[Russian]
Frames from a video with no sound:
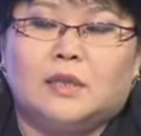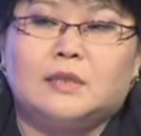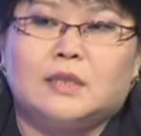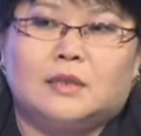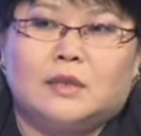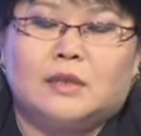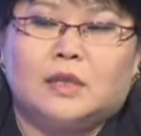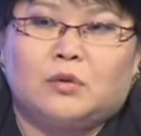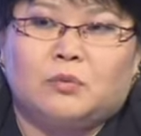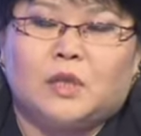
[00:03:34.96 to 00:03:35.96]
33 да?
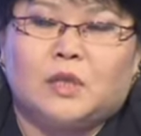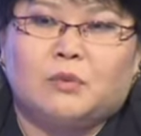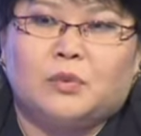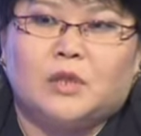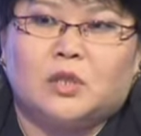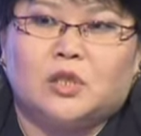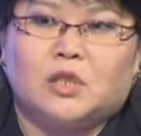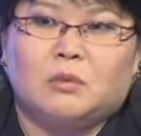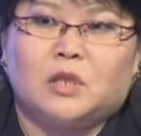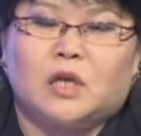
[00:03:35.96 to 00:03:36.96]
документа
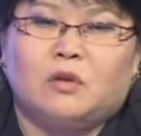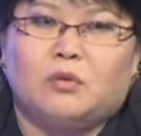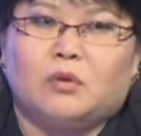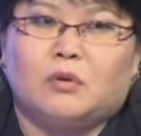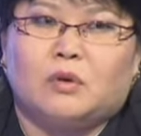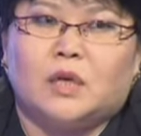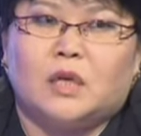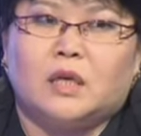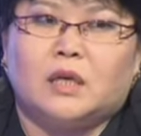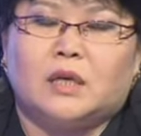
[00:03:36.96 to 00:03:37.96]
приложением к договору. И
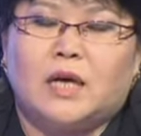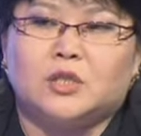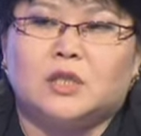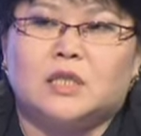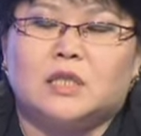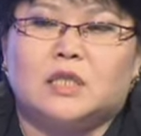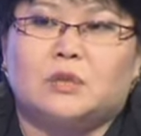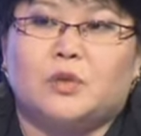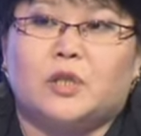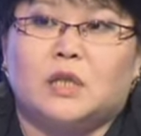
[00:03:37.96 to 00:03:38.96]
mm -hmm. каждое из этих
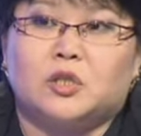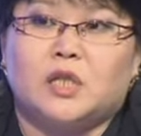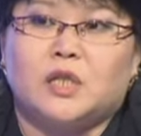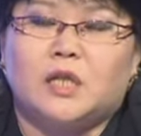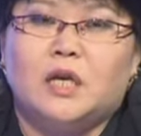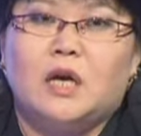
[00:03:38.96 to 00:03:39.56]
приложений